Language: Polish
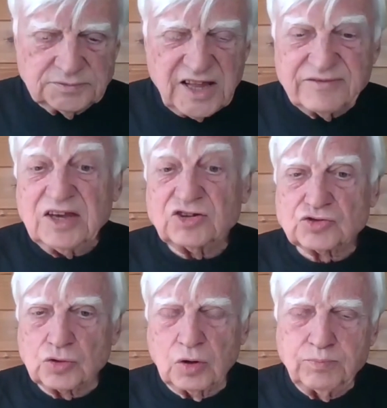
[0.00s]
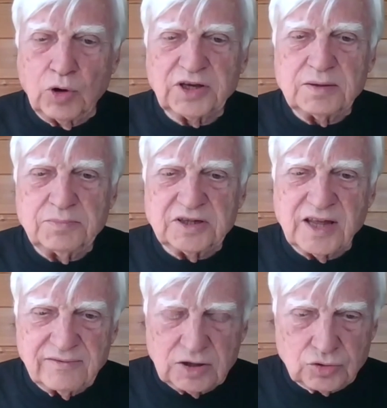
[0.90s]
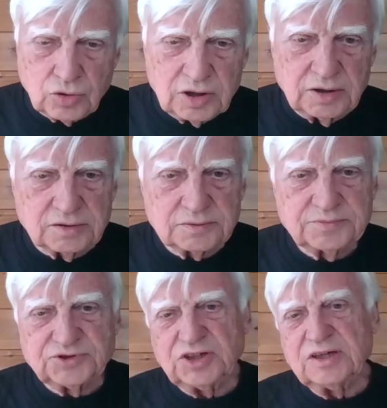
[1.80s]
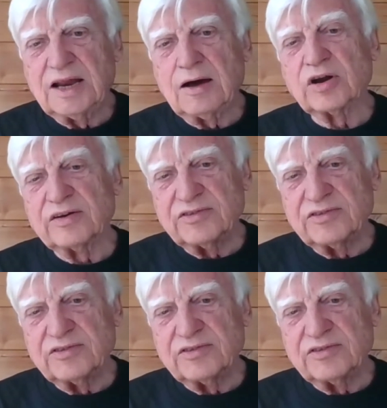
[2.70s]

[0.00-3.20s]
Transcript: syna nie mogła już wytrzymać i umarła.